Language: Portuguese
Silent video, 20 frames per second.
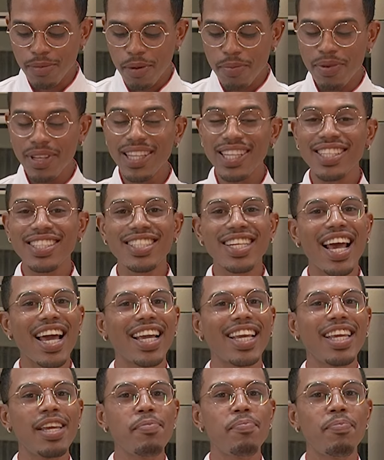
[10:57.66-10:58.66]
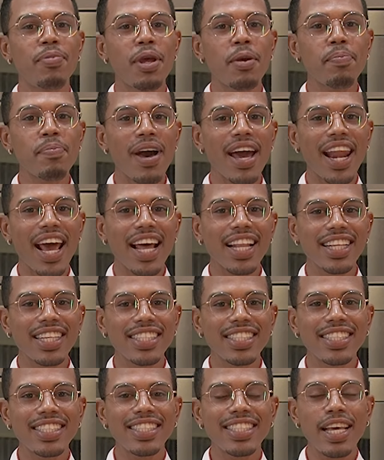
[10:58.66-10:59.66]
bebidas já aqui
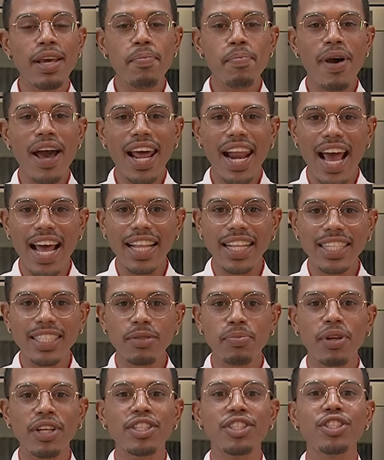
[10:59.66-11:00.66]
preparadas e separadas para a